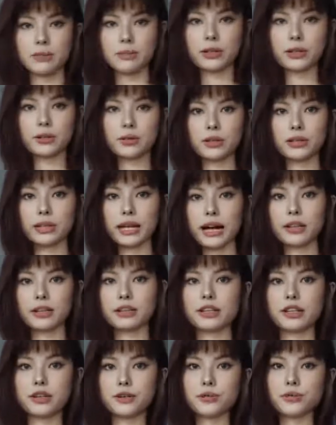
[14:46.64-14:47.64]
里面如果搭
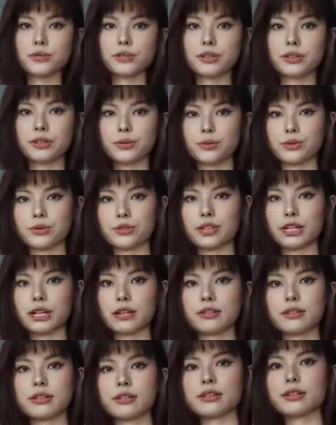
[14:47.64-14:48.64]
个 T 恤呢，就是这
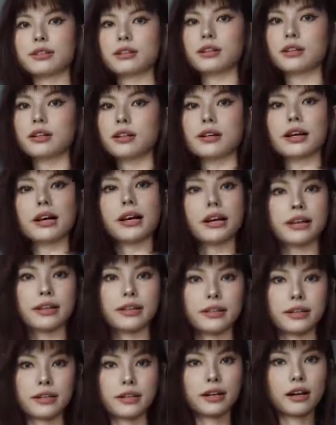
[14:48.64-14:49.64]
样子。还
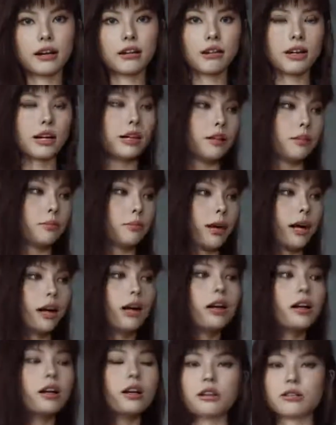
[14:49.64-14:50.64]
挺好看的吧，
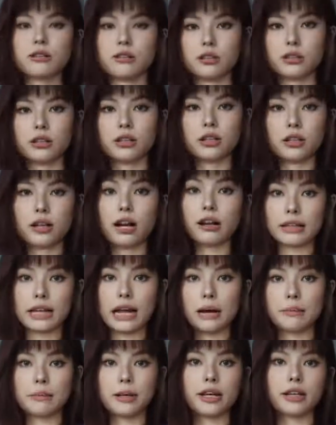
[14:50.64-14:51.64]
就很好
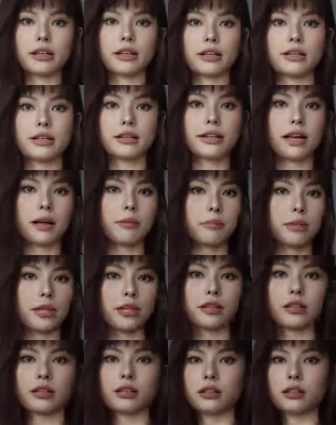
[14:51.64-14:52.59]
搭配的一件单品。